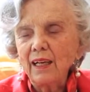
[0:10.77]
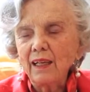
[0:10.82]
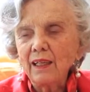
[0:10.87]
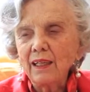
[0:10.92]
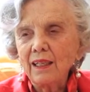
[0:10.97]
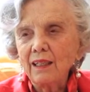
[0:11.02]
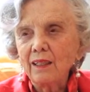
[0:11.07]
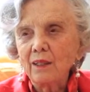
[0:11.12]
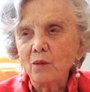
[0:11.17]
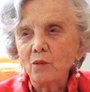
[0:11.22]
a
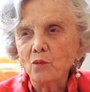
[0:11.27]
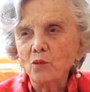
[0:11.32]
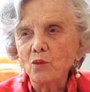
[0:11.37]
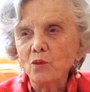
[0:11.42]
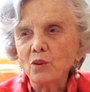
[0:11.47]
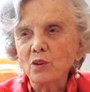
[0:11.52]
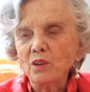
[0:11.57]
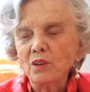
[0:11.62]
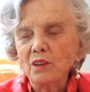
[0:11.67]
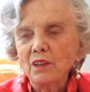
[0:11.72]
cada
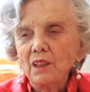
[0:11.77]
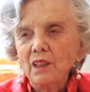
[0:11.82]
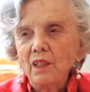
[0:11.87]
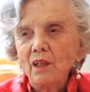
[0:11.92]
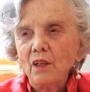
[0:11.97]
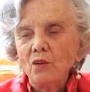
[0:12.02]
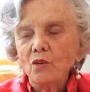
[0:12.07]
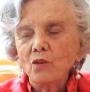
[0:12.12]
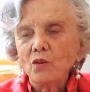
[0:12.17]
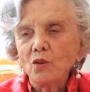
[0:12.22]
uno,
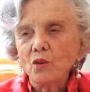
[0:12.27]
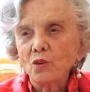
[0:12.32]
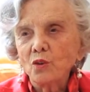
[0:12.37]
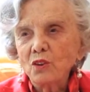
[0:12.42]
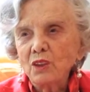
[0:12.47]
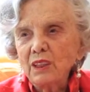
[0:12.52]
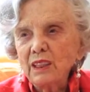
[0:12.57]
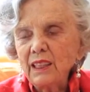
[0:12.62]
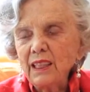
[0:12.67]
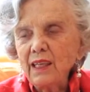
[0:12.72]

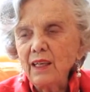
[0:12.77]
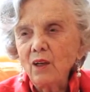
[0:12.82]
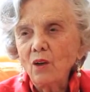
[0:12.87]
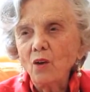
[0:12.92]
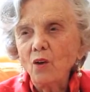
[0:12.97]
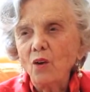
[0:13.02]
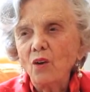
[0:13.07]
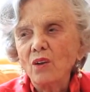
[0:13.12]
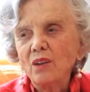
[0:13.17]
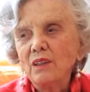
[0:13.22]
son
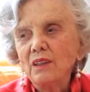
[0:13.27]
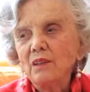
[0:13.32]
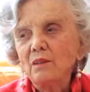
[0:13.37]
cinco.